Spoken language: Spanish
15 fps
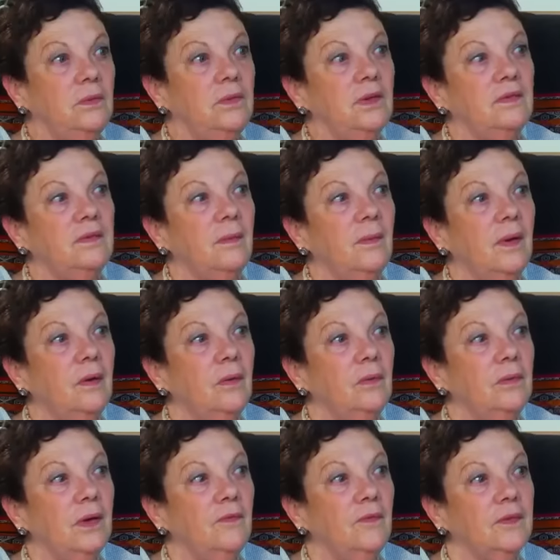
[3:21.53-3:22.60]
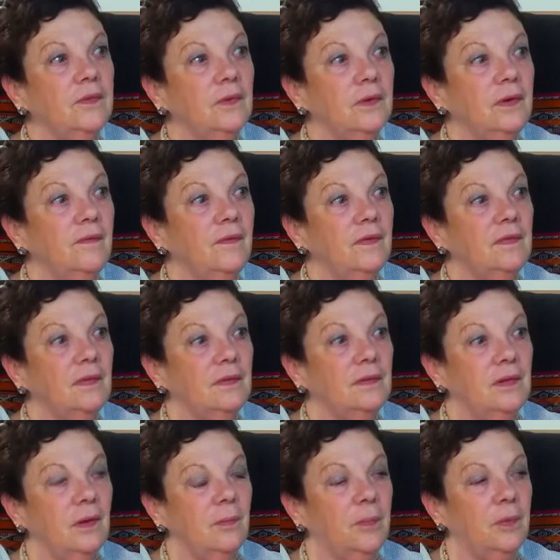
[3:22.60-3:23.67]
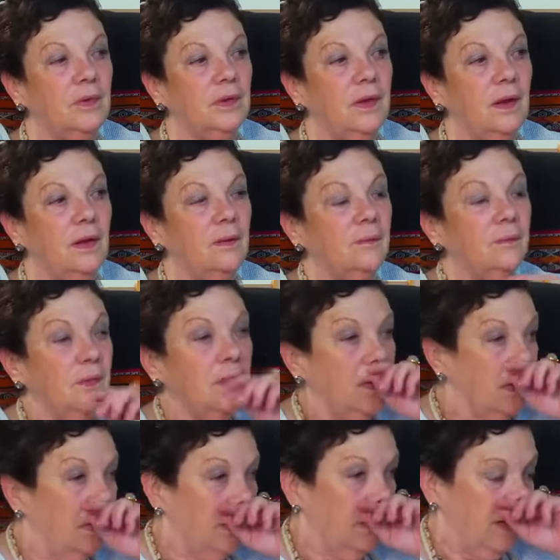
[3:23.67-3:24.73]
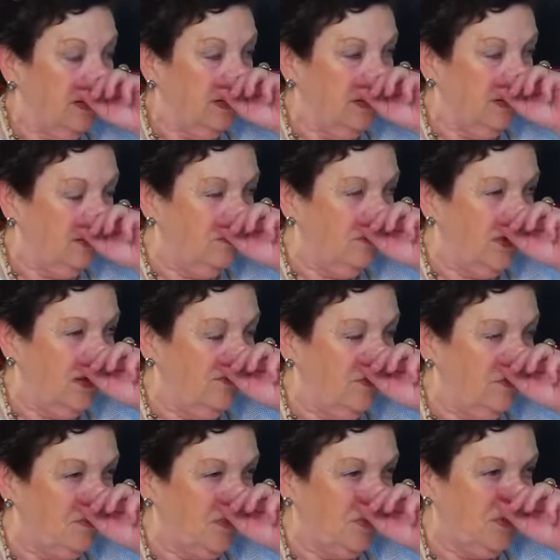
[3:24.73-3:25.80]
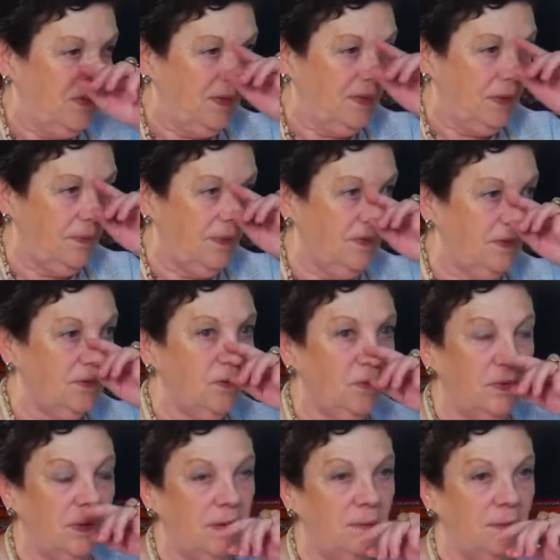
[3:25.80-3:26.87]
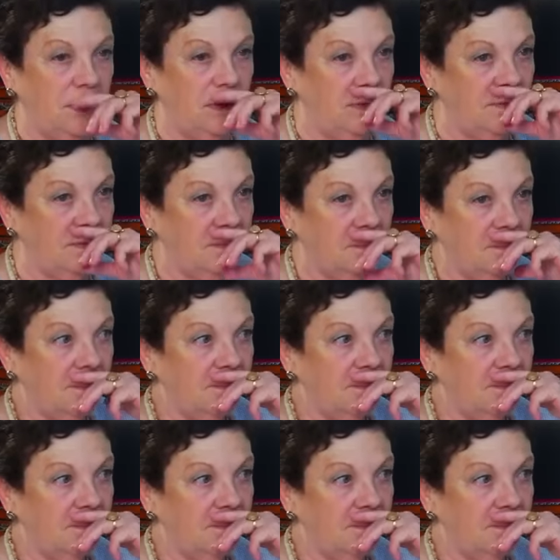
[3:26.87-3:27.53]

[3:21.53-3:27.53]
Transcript: un día estaba con una fotógrafa, Cecilia Portal, en una filmación que estaba haciendo Juan Ibáñez.